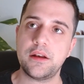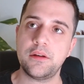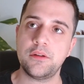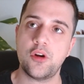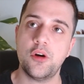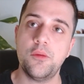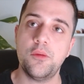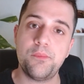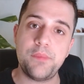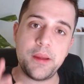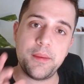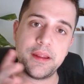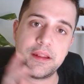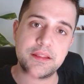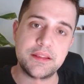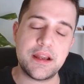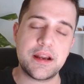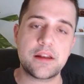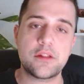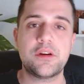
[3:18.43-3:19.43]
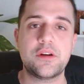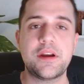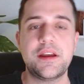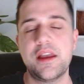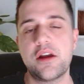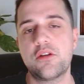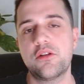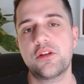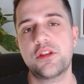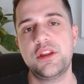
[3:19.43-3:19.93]
complementar lo que
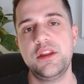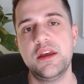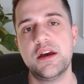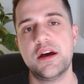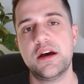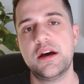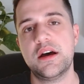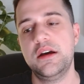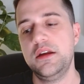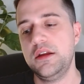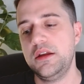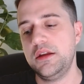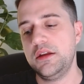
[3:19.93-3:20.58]
ya conocía